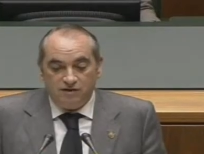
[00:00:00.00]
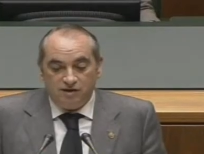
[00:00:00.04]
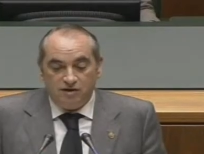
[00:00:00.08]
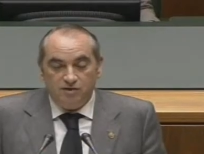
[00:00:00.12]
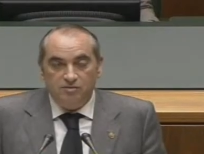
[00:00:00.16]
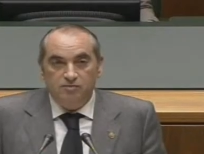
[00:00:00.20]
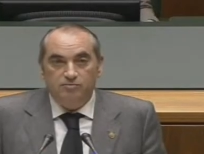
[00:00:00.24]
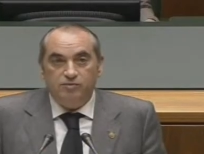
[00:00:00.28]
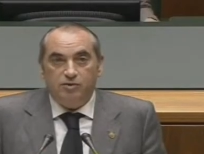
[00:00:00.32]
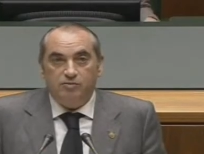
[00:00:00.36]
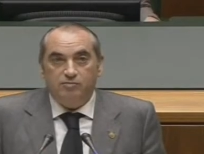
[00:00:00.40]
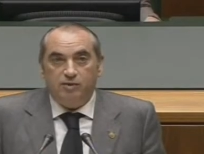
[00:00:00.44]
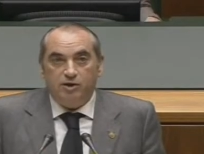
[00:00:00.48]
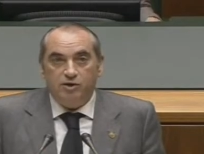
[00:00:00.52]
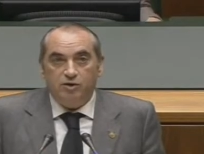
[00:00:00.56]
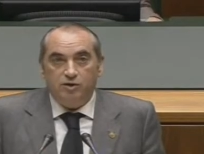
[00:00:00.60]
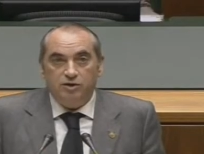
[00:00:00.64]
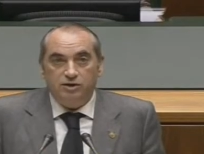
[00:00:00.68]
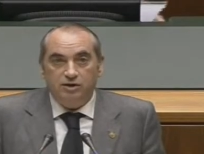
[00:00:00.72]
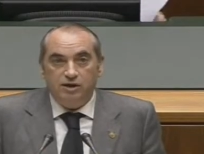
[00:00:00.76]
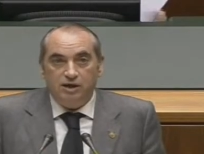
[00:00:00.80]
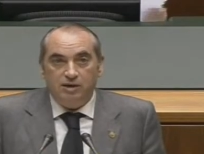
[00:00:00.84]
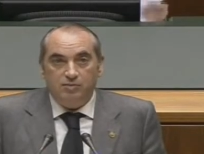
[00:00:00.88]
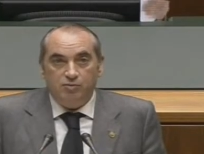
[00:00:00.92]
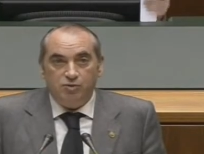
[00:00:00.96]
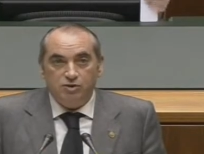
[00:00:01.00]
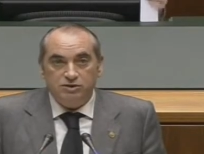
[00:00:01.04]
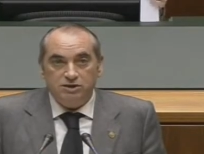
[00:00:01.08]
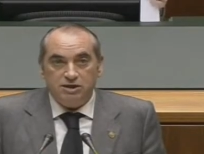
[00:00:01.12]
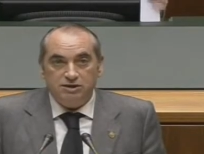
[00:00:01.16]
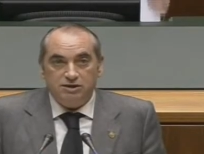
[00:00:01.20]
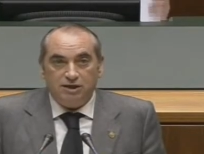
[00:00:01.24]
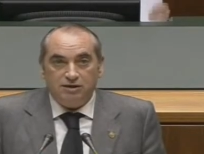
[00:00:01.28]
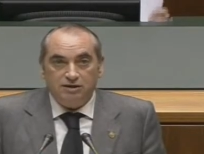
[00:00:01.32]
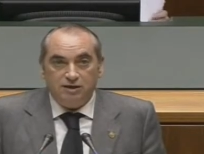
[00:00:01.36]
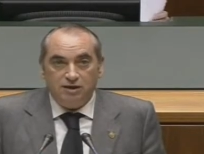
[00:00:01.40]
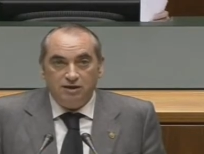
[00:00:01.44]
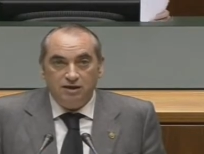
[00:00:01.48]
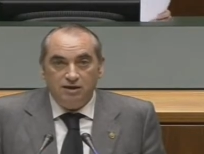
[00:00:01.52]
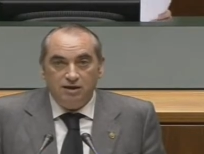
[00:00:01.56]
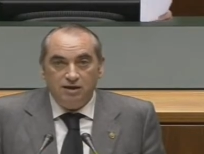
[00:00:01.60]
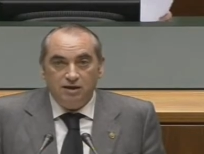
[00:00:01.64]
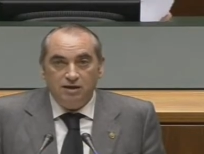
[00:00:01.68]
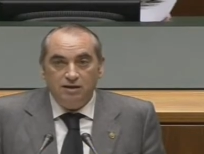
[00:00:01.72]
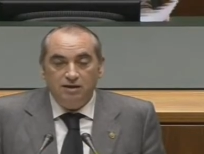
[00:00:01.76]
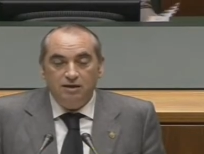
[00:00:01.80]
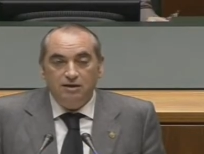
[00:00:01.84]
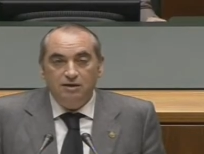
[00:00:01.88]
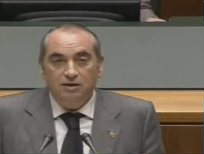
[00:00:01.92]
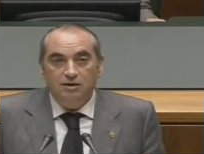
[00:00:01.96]
por mayoría la apuesta estratégica
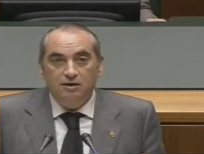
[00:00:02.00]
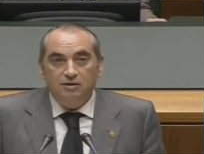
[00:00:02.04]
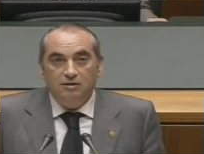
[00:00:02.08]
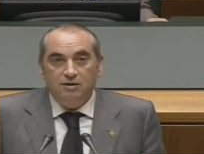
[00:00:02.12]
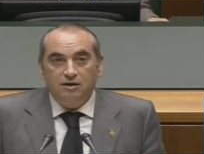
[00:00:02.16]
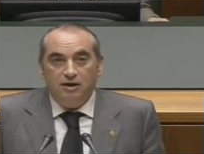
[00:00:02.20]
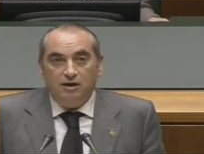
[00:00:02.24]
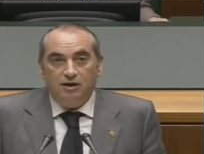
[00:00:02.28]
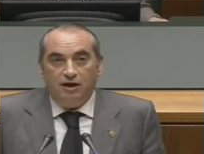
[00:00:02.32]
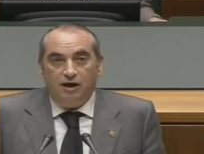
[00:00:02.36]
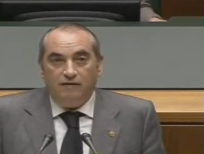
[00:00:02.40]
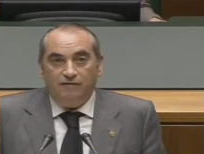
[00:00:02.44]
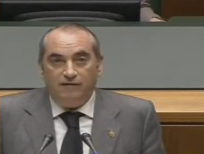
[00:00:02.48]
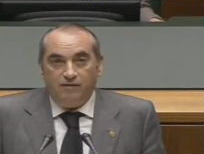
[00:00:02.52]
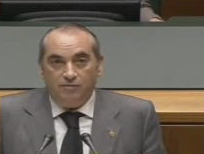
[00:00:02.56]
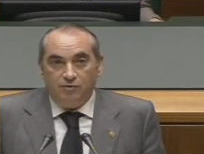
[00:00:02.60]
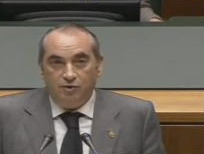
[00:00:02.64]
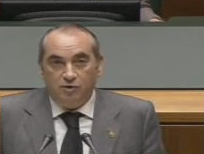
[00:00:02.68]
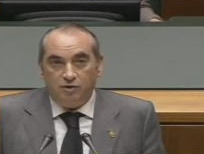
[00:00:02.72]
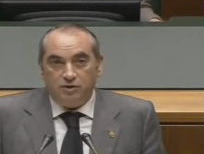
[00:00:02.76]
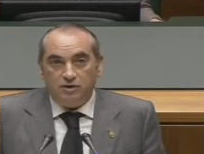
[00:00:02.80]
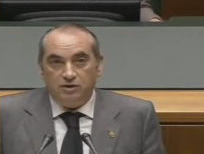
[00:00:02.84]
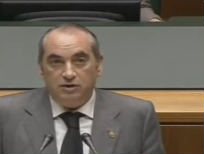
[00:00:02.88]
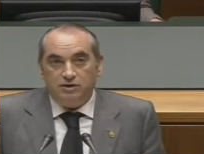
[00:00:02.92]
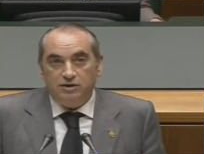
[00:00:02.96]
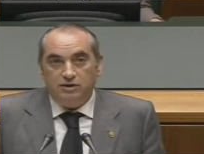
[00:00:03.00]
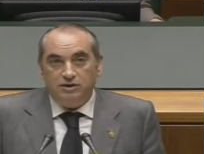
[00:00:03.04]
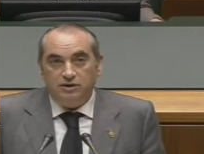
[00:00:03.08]
a favor